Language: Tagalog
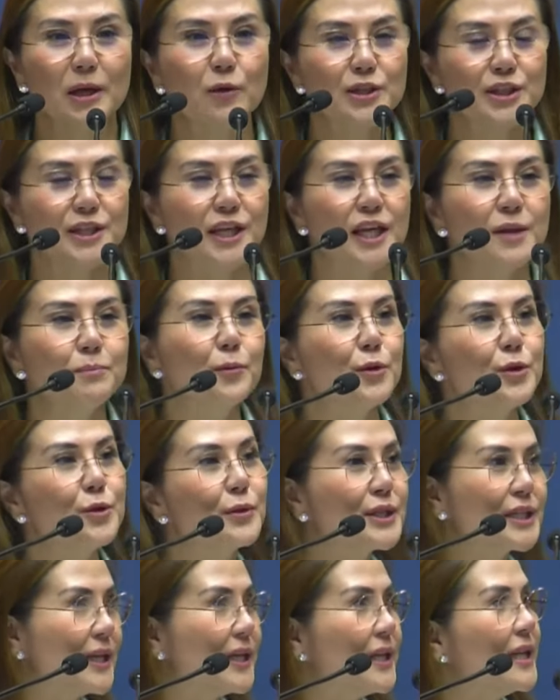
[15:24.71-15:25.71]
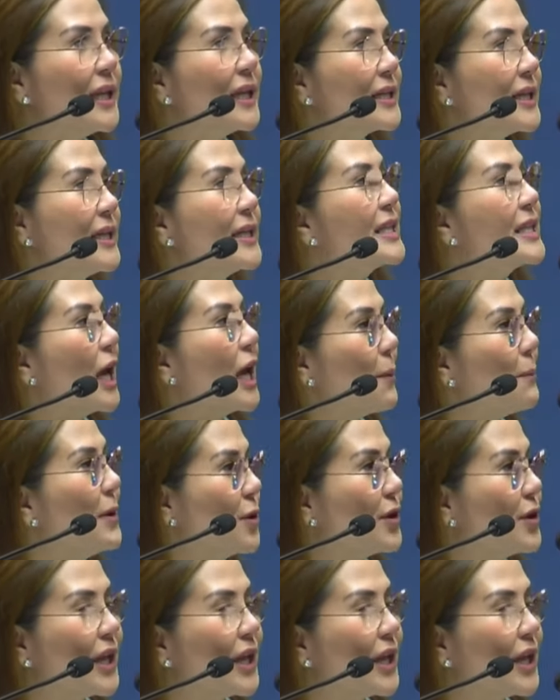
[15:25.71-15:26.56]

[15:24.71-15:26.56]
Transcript: yan po yung sanina sinasabi nyo na